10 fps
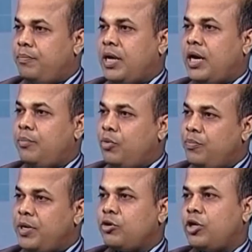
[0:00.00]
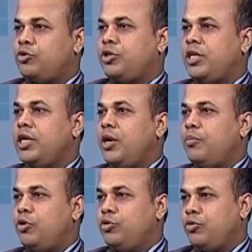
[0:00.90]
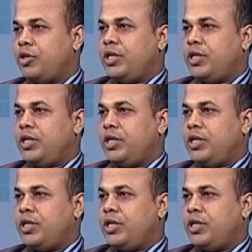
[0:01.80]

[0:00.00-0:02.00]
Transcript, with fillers: বা মুভমেন্ট করা টোটালি বন্ধ করে